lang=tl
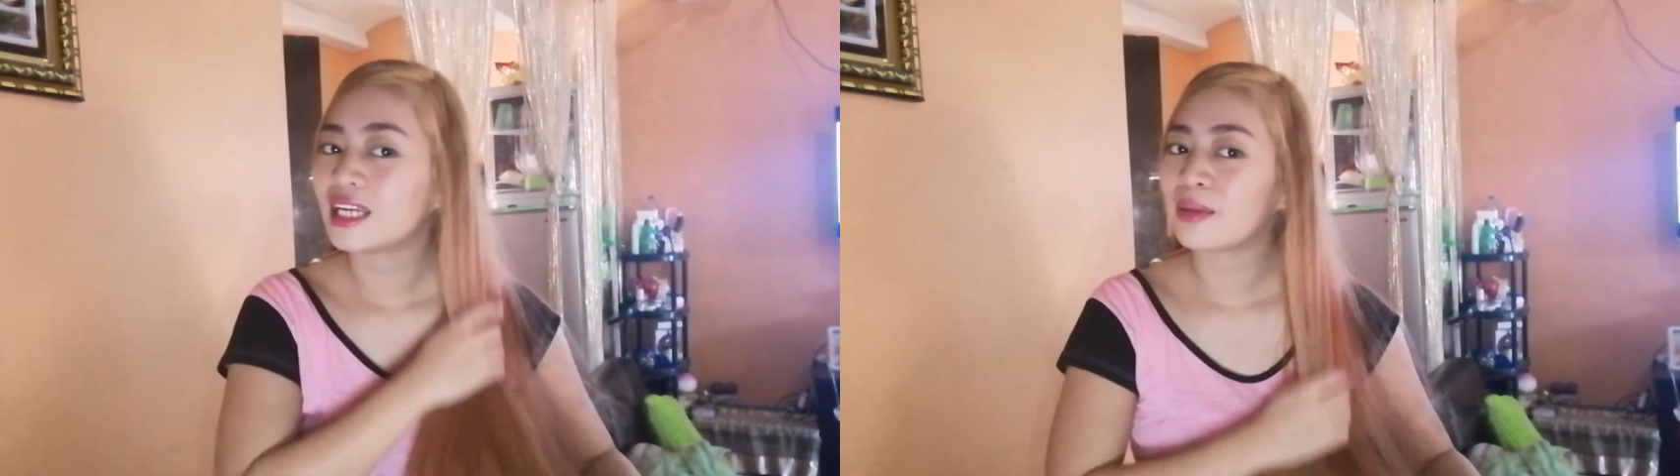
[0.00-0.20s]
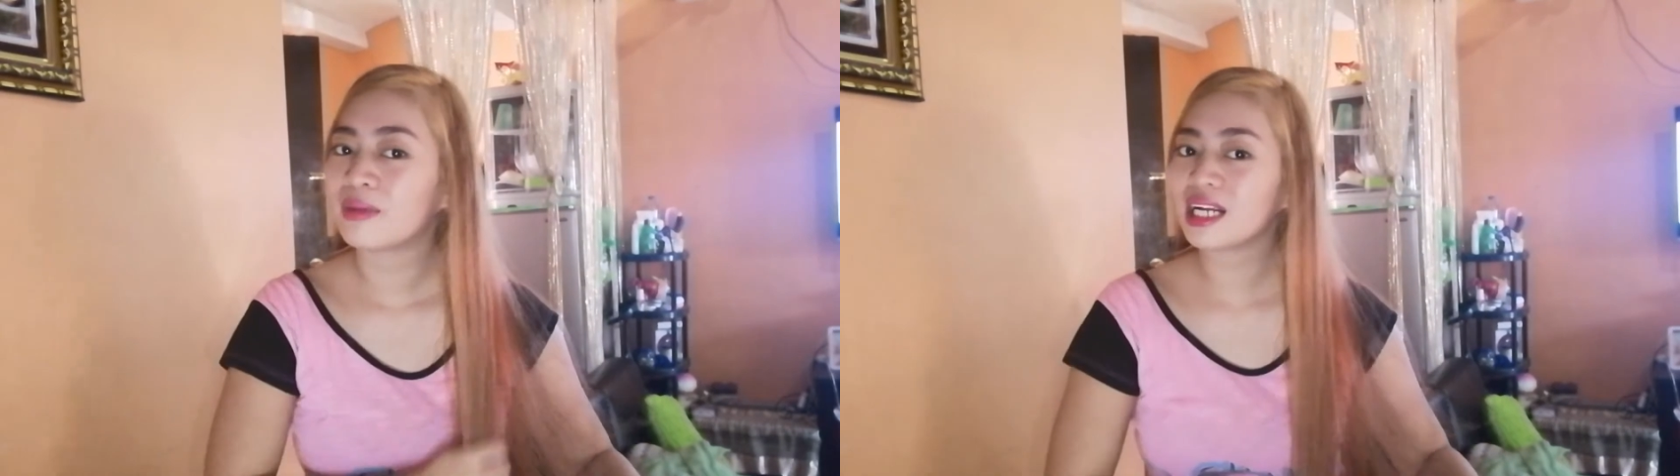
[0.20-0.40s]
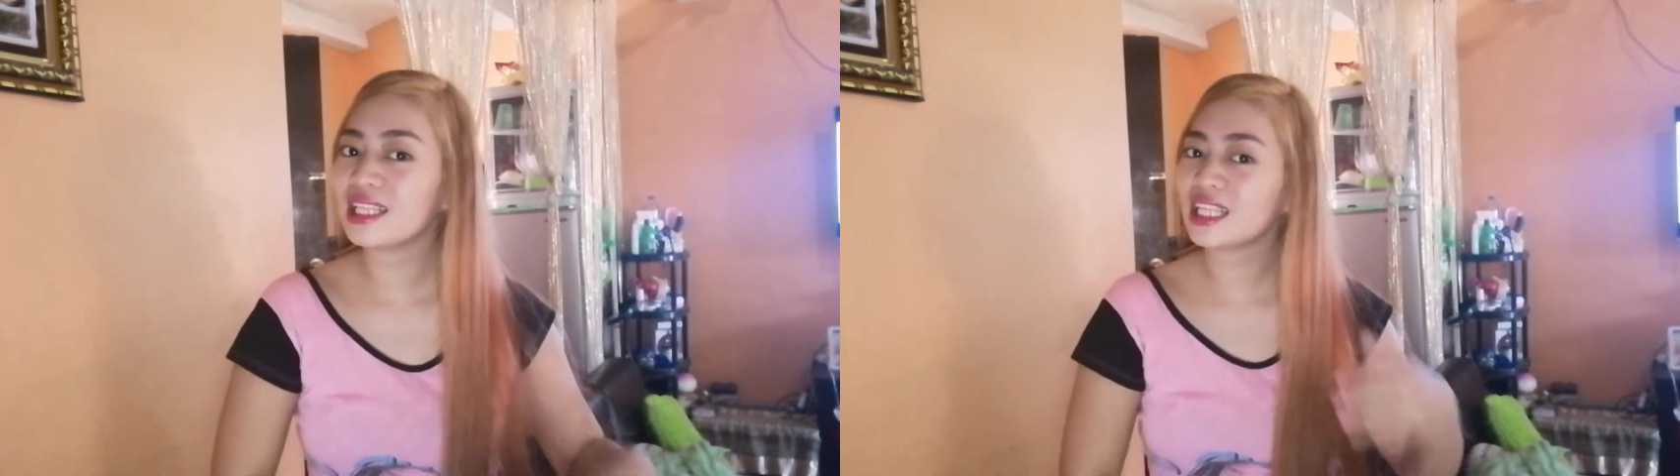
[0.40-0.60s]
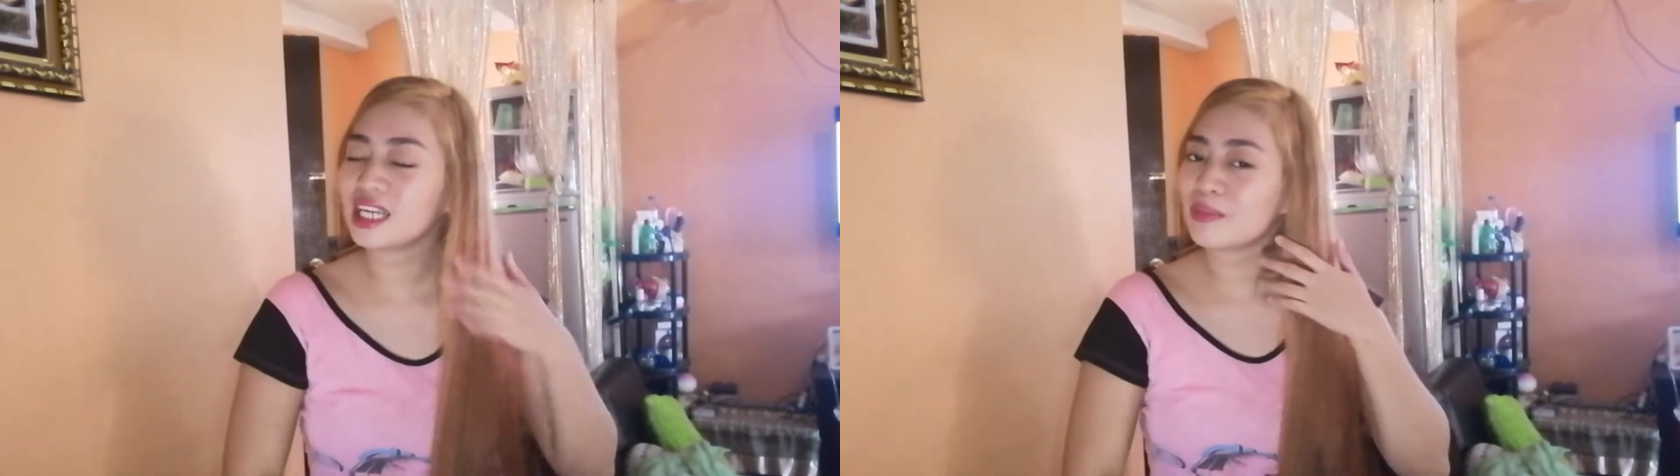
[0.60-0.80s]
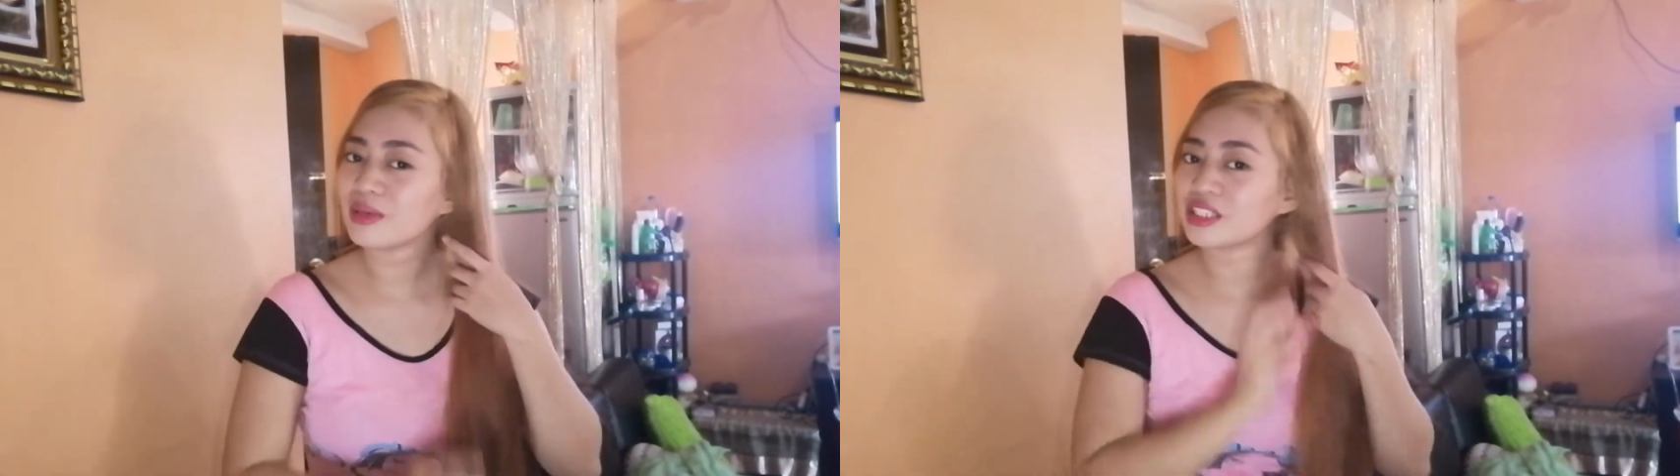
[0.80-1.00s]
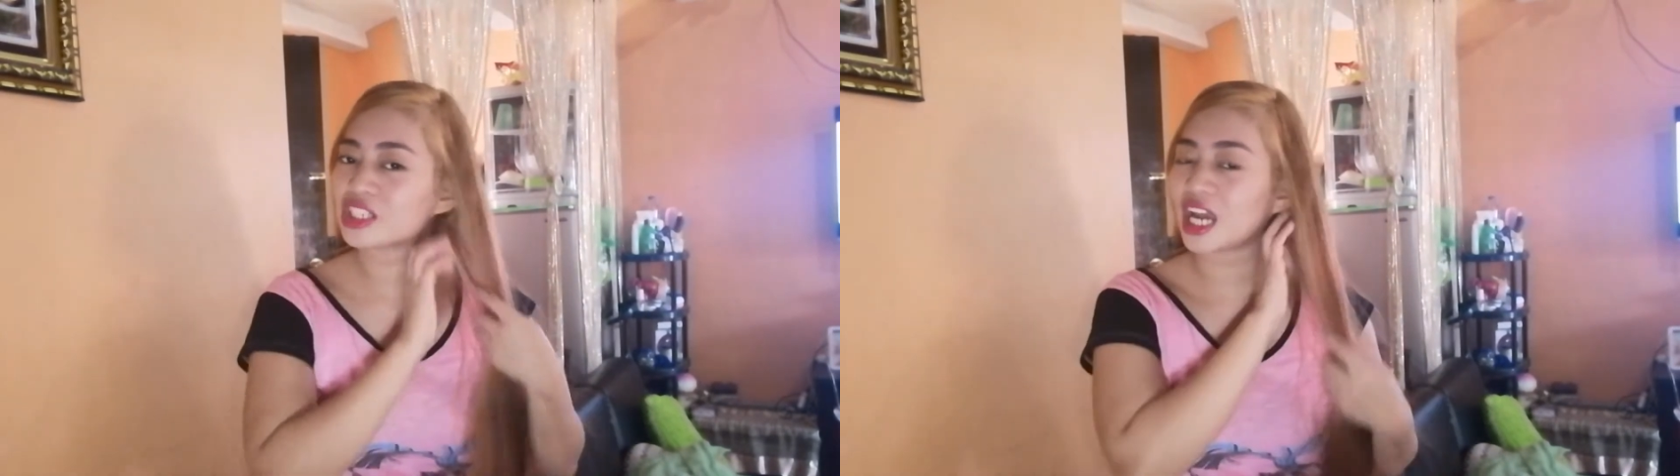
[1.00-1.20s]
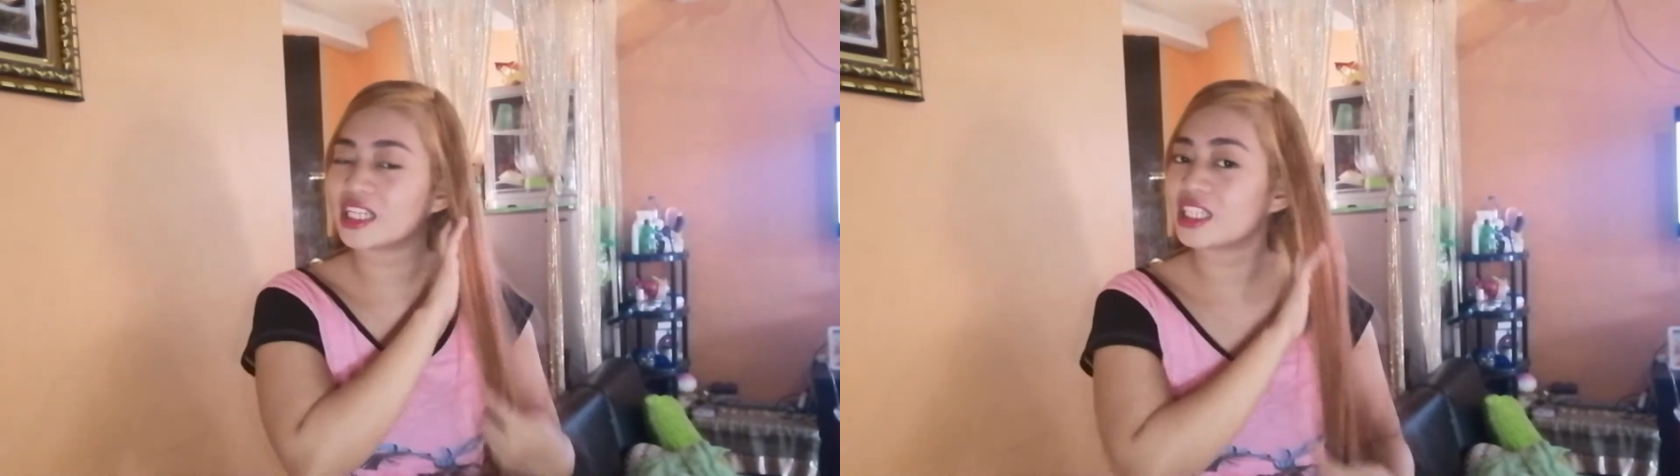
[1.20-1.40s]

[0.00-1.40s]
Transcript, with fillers: Yan, maganda naman siya.